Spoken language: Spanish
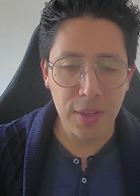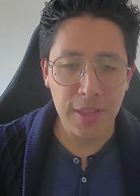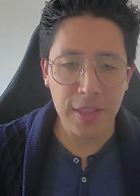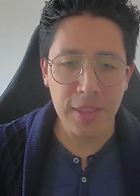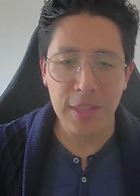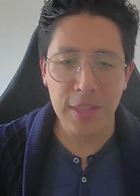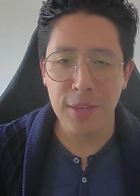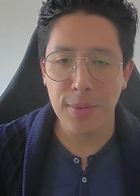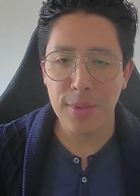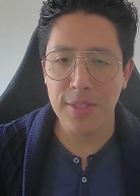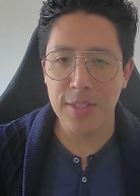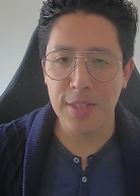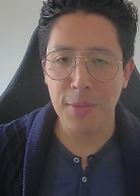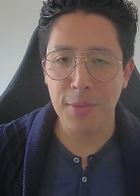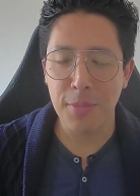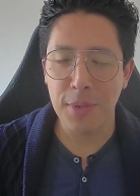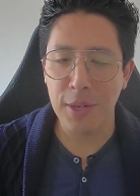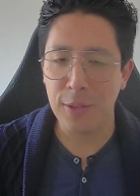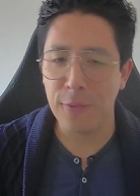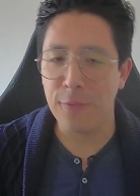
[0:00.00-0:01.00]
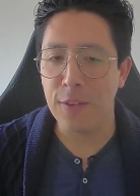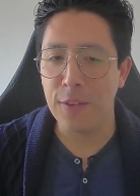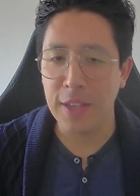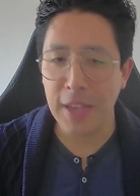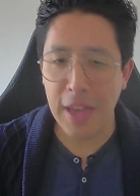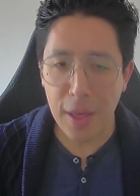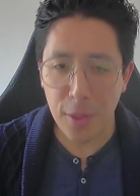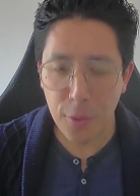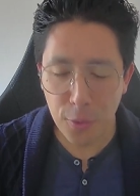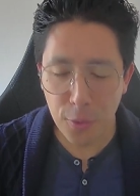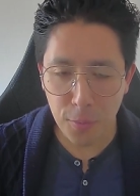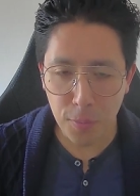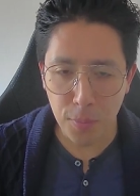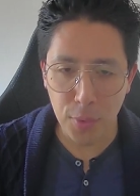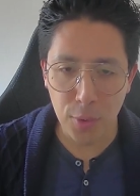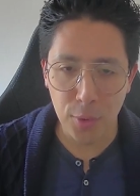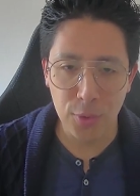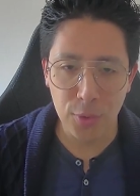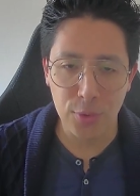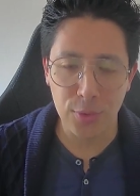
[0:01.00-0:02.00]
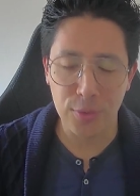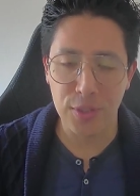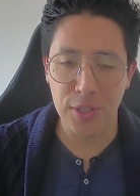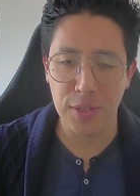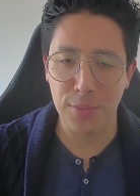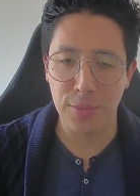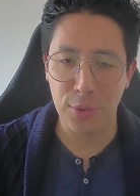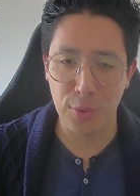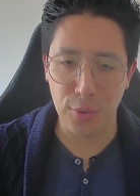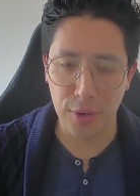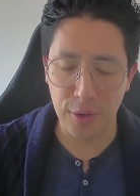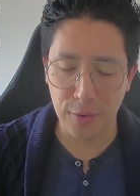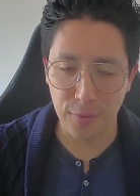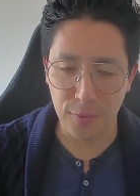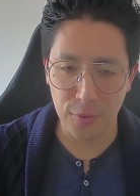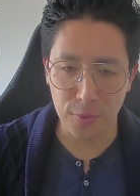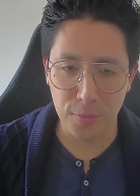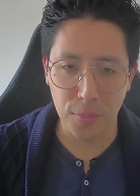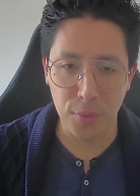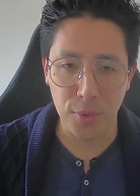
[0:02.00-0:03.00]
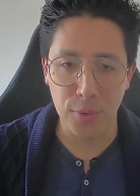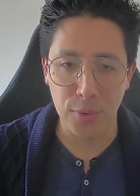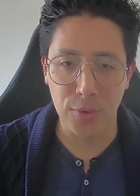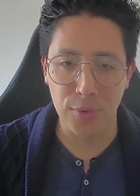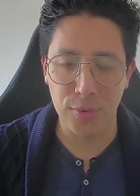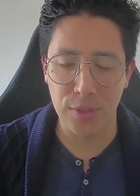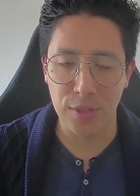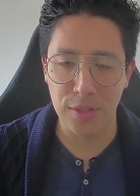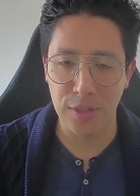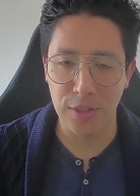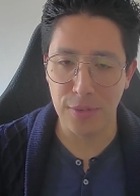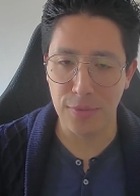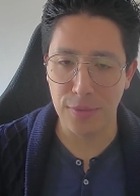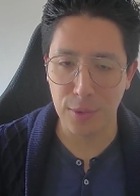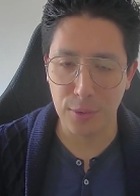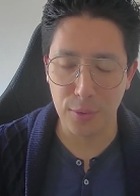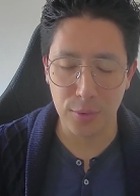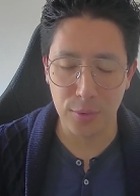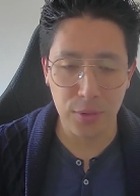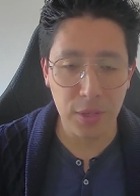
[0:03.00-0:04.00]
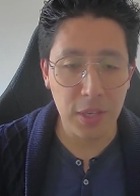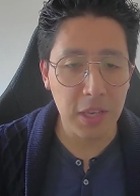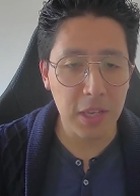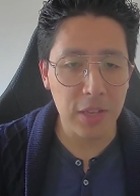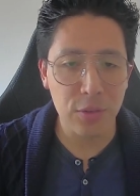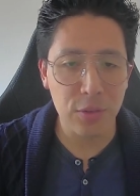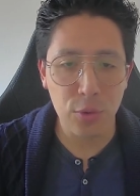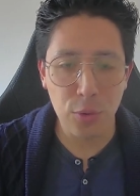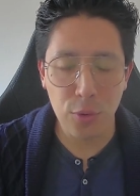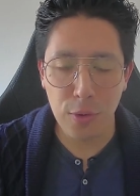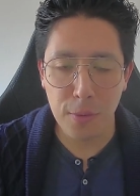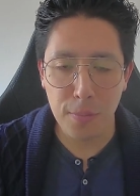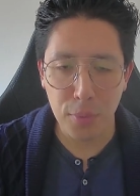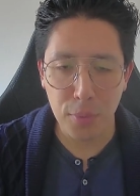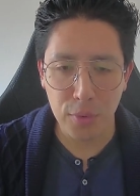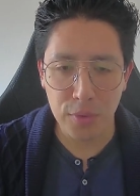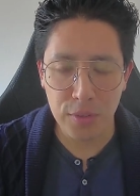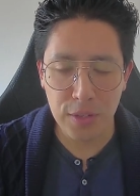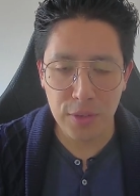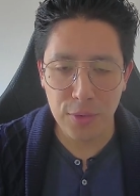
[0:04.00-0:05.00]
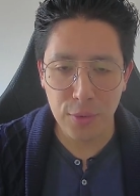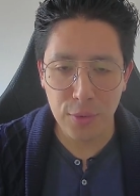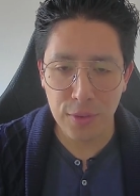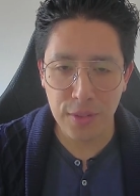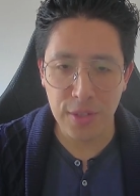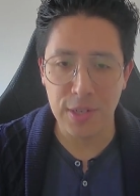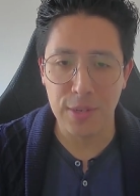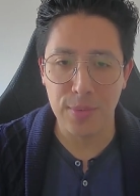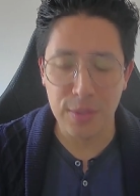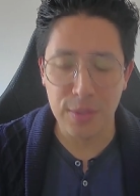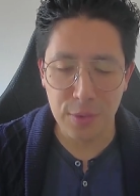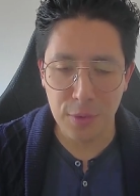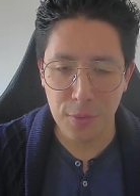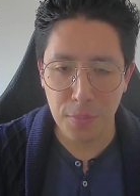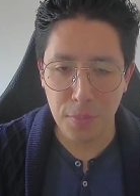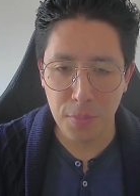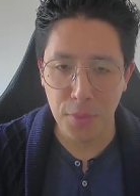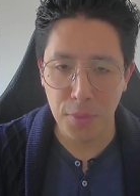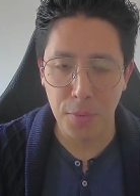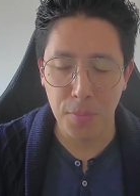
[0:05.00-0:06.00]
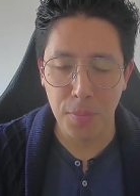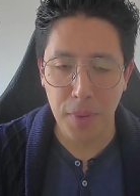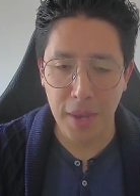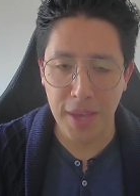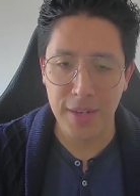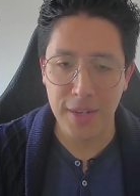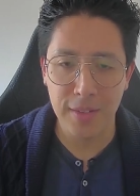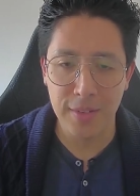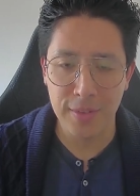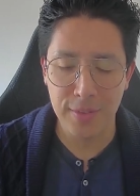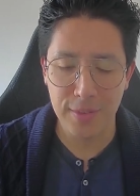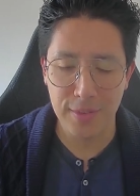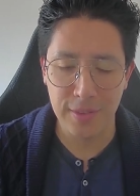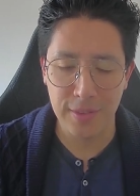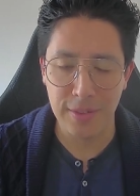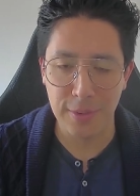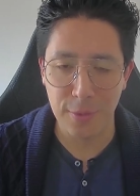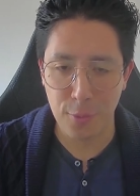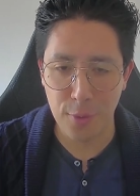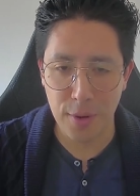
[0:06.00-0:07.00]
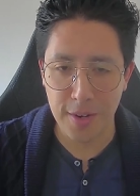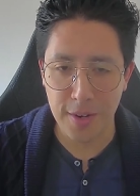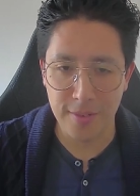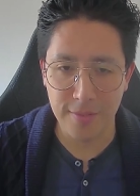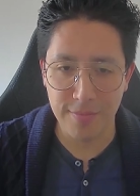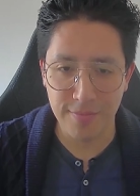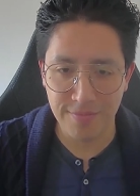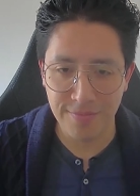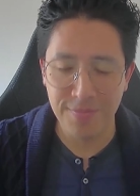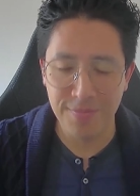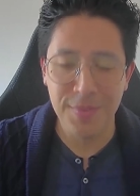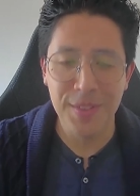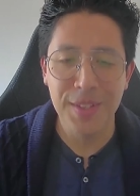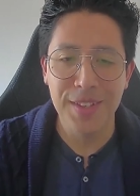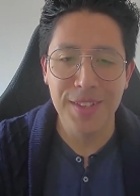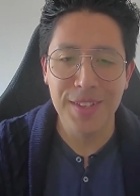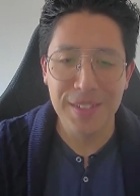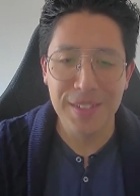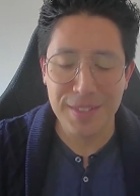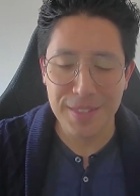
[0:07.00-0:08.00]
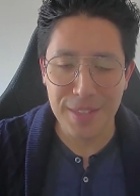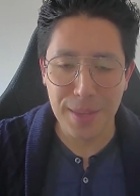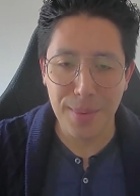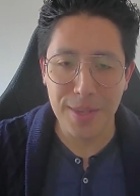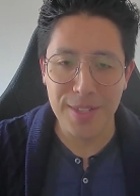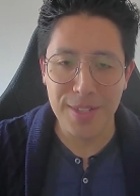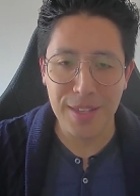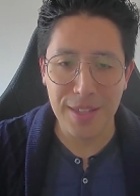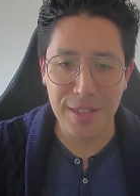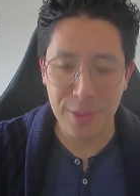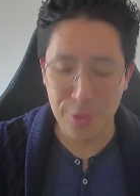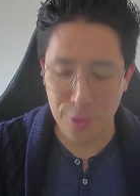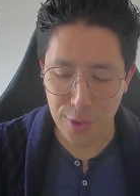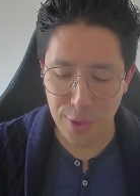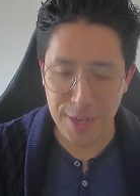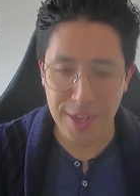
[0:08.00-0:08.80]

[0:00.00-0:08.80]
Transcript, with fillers: debe ser verificado por otros criptógrafos, por otros científicos. Es todo el proceso de revisión por pares en el cual está basada toda la